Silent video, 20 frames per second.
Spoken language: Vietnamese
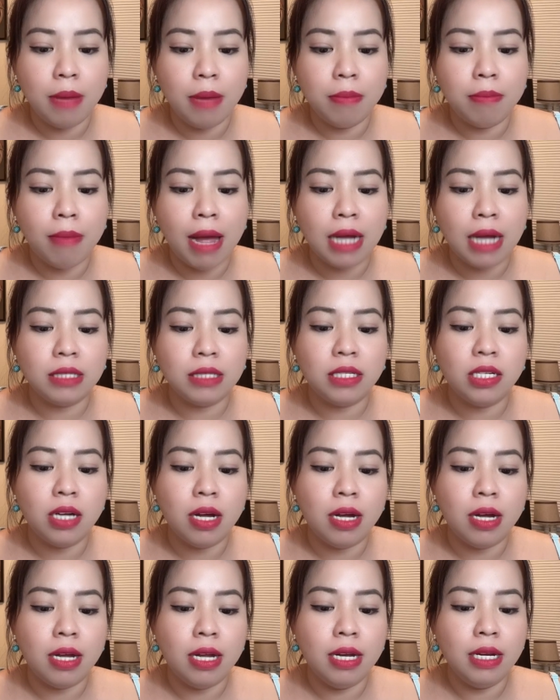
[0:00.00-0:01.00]
mặt
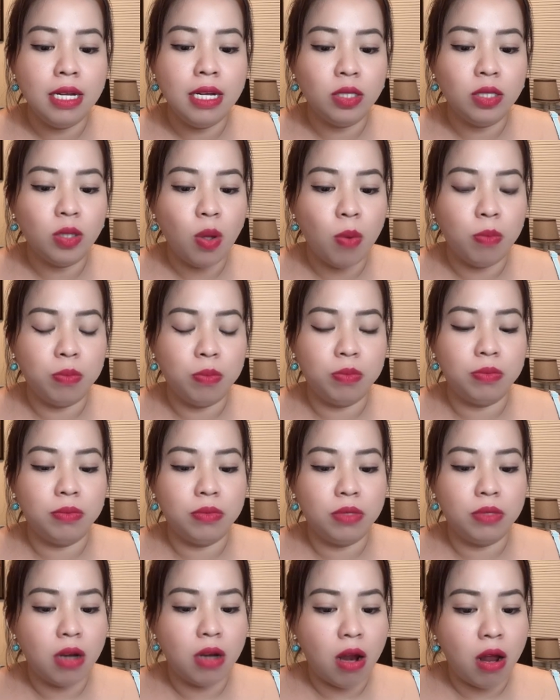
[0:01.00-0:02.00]
trời liên tục
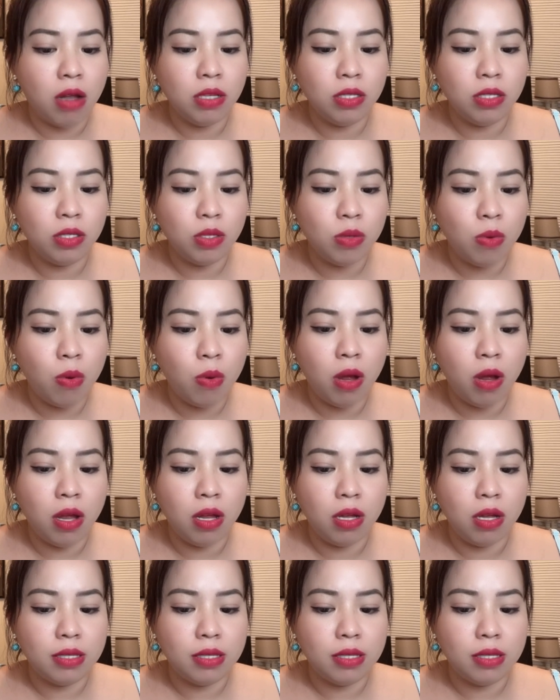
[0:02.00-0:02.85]
rõ xua